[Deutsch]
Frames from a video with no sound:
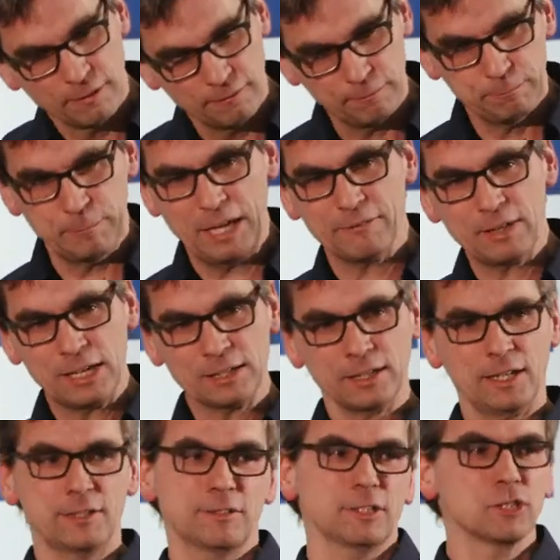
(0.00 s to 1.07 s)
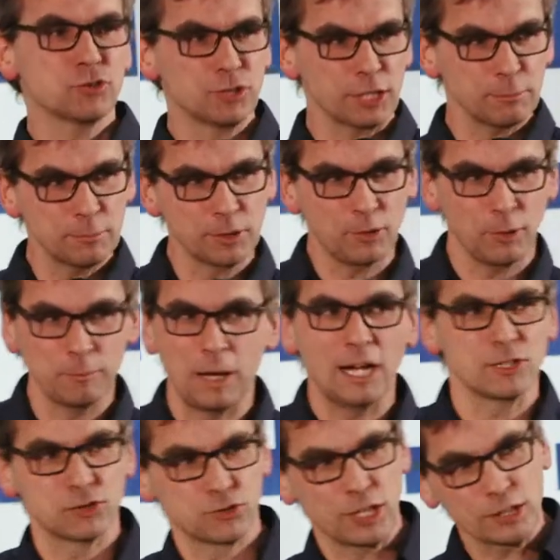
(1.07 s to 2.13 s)
mehr Wahlkreise in den Städten bekommen
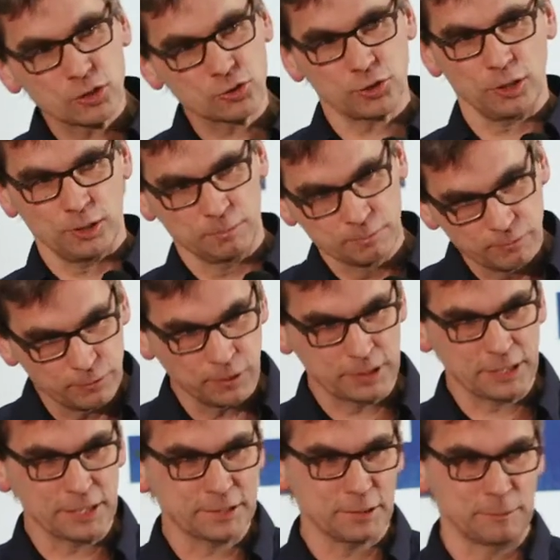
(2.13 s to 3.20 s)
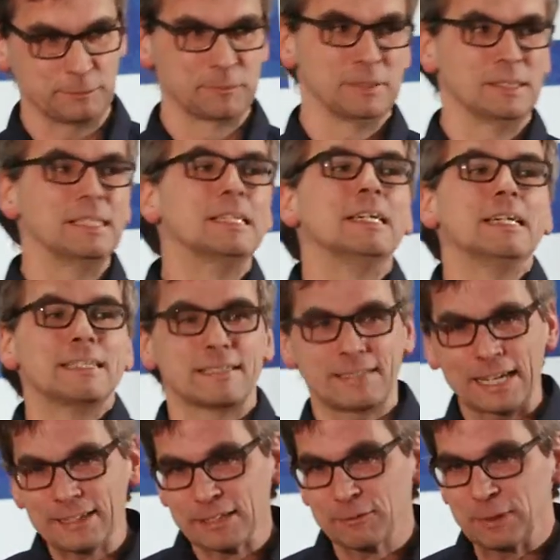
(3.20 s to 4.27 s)
als städtischer Vertreter. Das
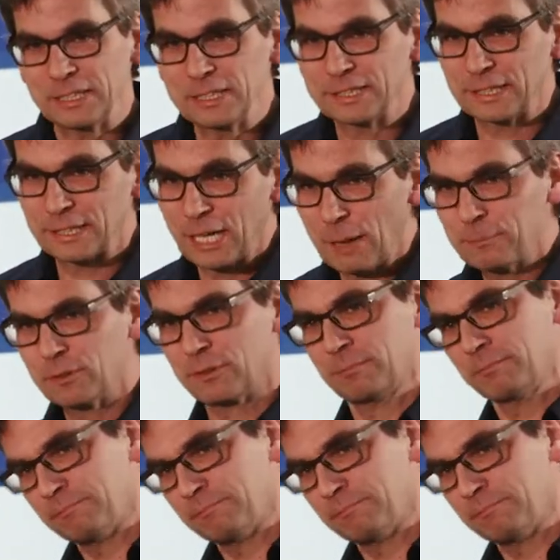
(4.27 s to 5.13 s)
hat deswegen nicht geklappt.